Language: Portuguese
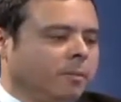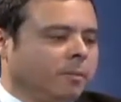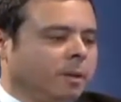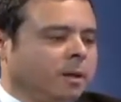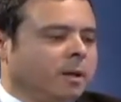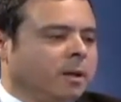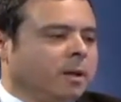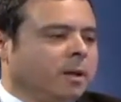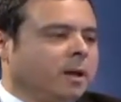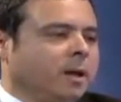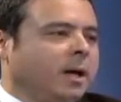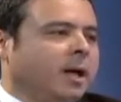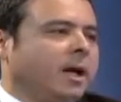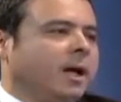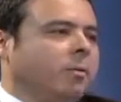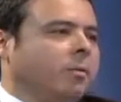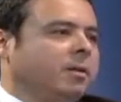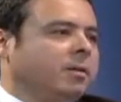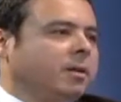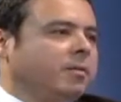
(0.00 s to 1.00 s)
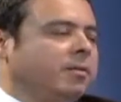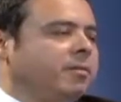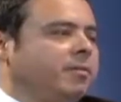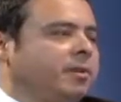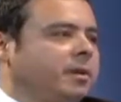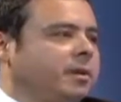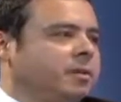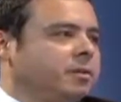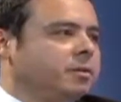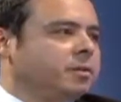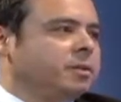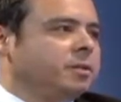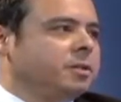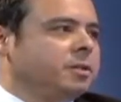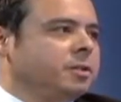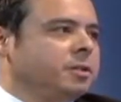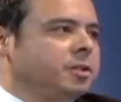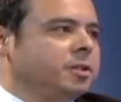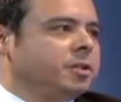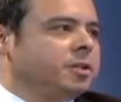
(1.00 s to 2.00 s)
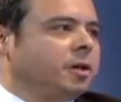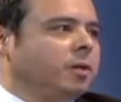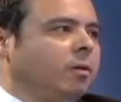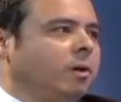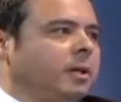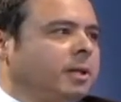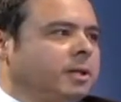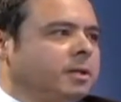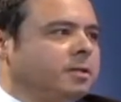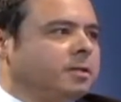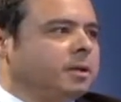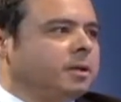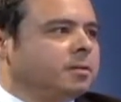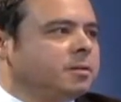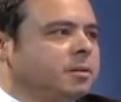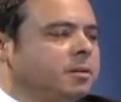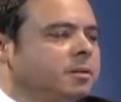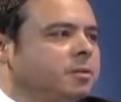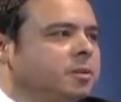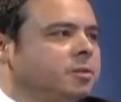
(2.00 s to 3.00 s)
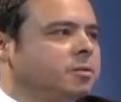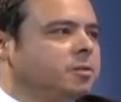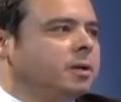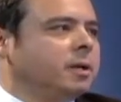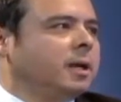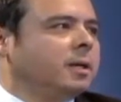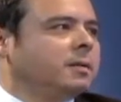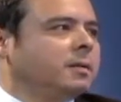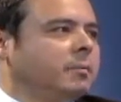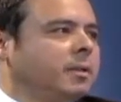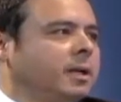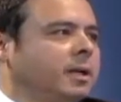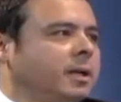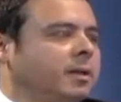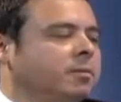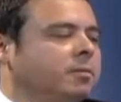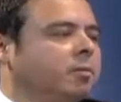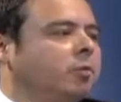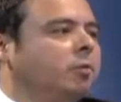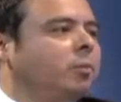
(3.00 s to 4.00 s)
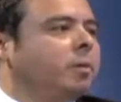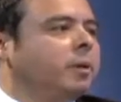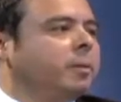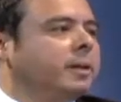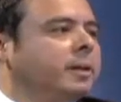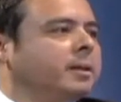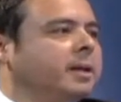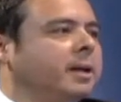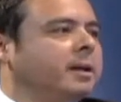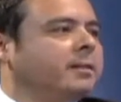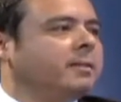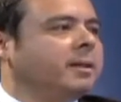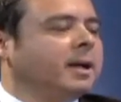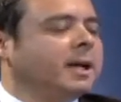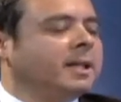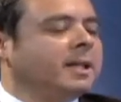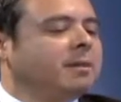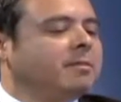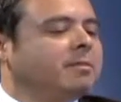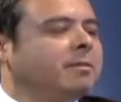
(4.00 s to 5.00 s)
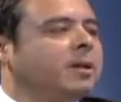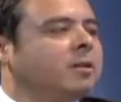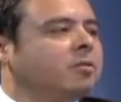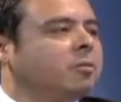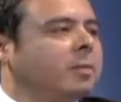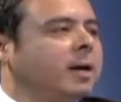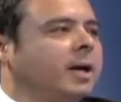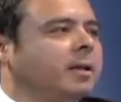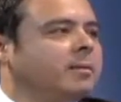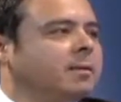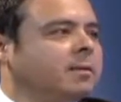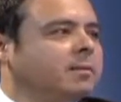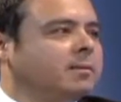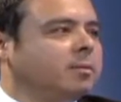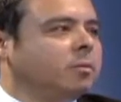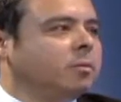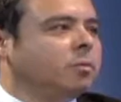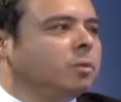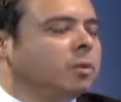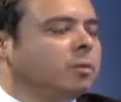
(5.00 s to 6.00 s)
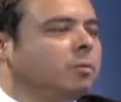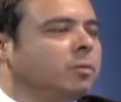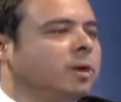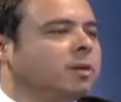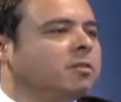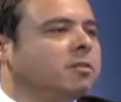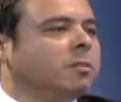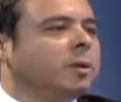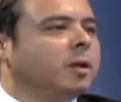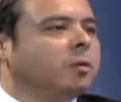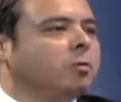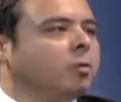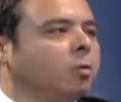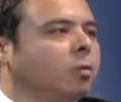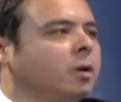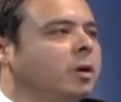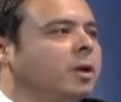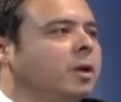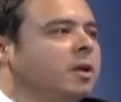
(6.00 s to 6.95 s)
Uhum. A Elba estava falando de energia eólica, a gente tem as energias solar também, que elas são complementares e cada vez mais elas têm um, um crescimento,